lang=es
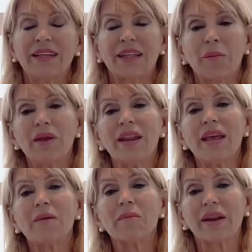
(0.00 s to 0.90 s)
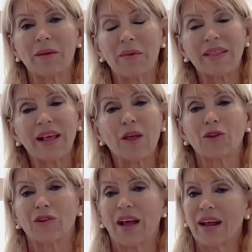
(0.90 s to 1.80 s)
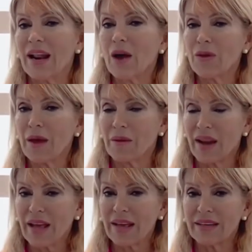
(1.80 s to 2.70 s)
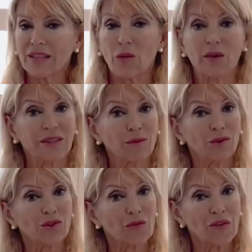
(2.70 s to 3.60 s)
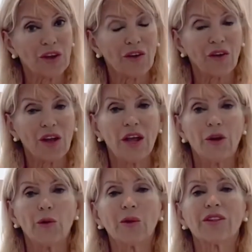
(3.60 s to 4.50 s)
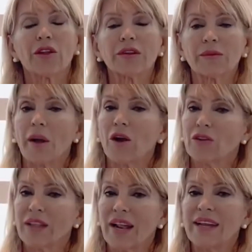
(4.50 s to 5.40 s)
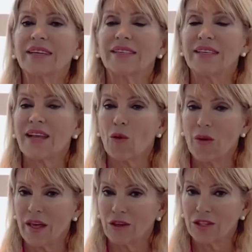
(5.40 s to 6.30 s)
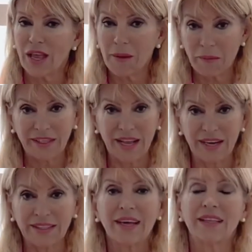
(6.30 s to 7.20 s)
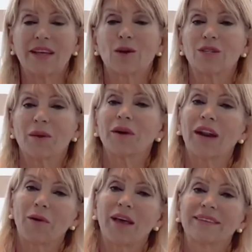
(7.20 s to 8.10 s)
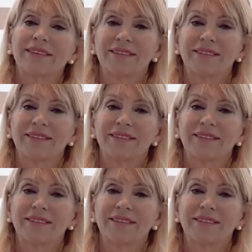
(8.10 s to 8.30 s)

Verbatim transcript: También en Mar del Plata, la doctora Claudia Velázquez, como hace mucho frío, nuestras mascotas necesitan cuidados especiales. Te escuchamos, Claudia.